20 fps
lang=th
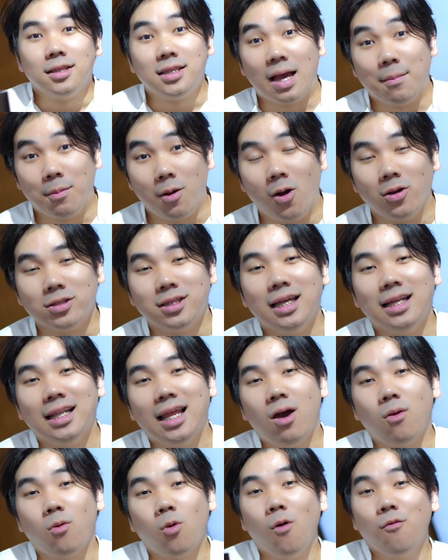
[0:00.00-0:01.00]
จับของจริง
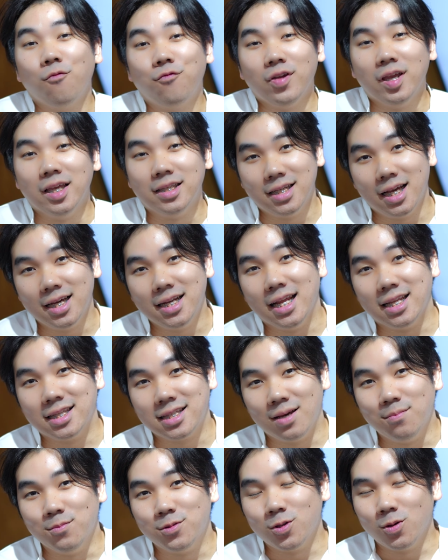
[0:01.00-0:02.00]
และรวมฟีเจอร์เด็ด
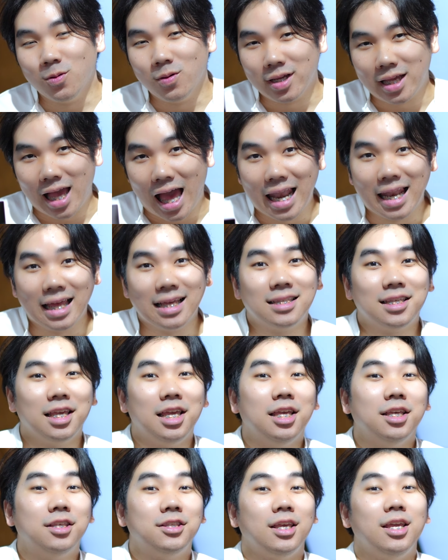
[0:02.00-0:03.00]
Samsung Galaxy
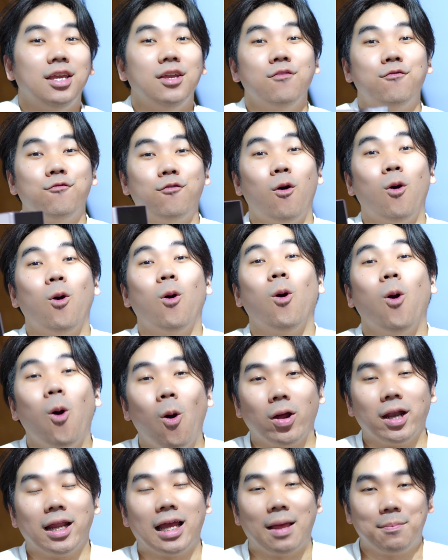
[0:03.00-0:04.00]
C4
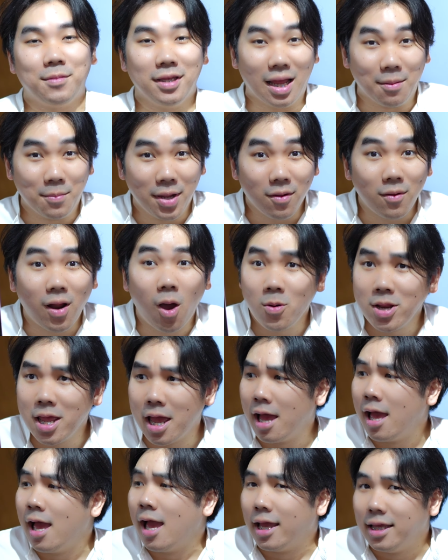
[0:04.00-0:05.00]
6นะครับ ที่ทำให้เราเนี่
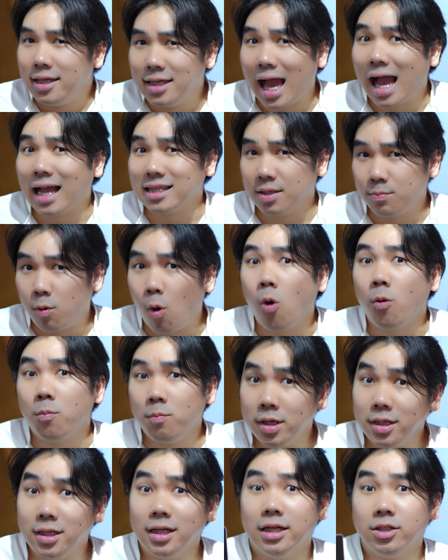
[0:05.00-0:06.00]
ยอยากจะพก
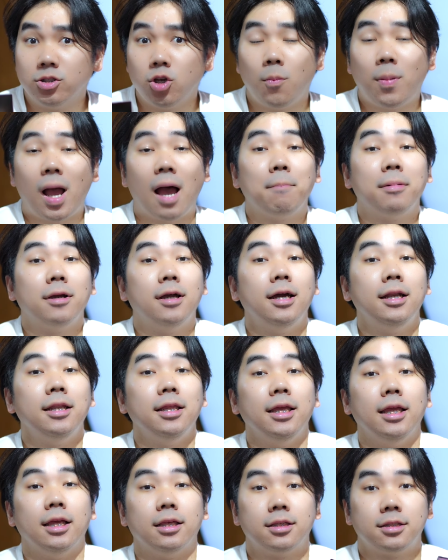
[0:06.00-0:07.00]
มือถือจอพับขึ้น
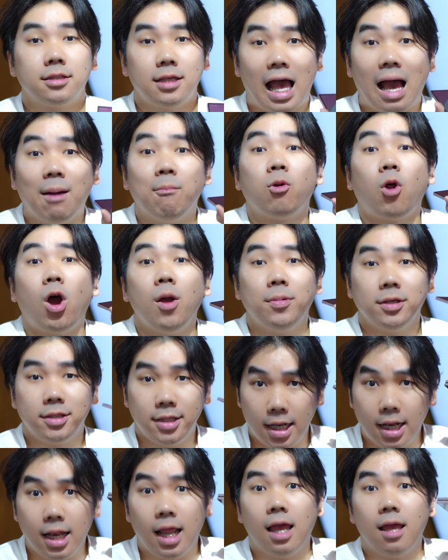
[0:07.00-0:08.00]
อีก
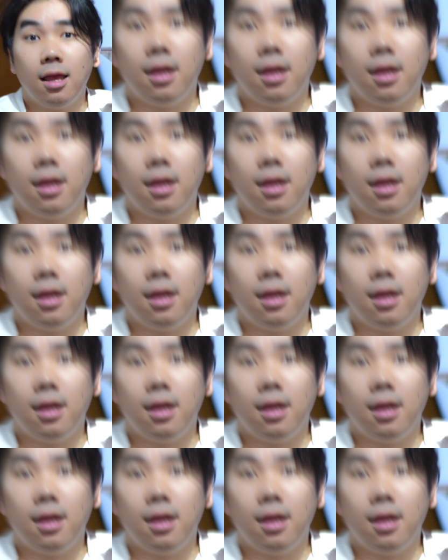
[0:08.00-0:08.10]
300%เลย